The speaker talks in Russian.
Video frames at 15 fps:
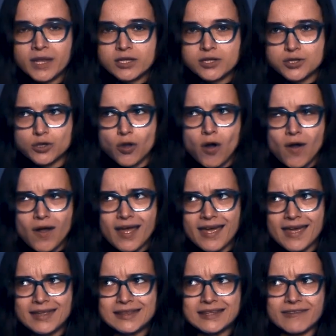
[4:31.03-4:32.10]
100 –
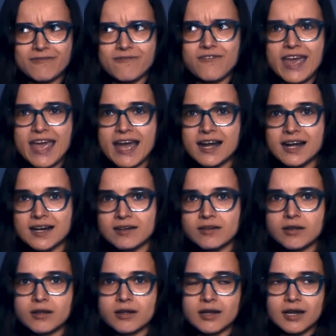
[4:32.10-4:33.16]
это век,
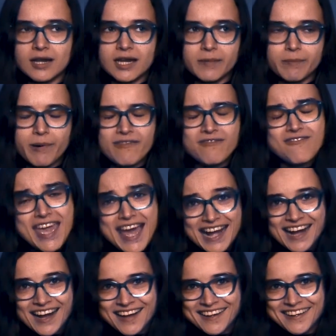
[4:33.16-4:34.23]
либо
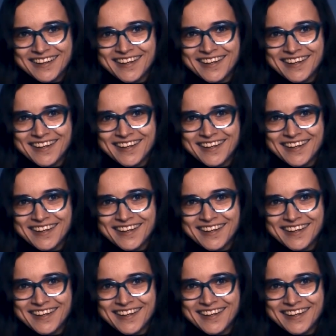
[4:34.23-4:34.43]
века.